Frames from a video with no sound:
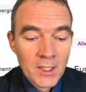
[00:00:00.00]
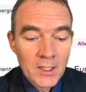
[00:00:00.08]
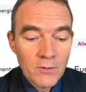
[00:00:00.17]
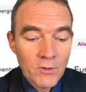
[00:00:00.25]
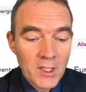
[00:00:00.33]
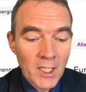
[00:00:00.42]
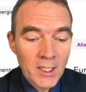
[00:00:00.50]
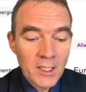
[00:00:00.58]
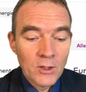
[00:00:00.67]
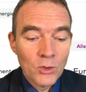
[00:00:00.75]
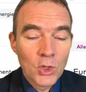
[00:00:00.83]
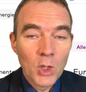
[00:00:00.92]
Dividende
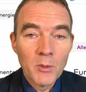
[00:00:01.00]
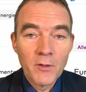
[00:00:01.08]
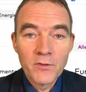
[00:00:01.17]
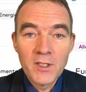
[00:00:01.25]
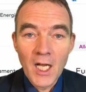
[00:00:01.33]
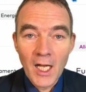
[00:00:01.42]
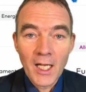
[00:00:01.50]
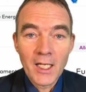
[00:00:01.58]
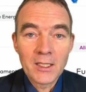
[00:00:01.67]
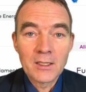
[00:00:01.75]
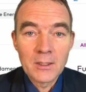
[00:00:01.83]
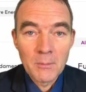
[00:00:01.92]
0,48.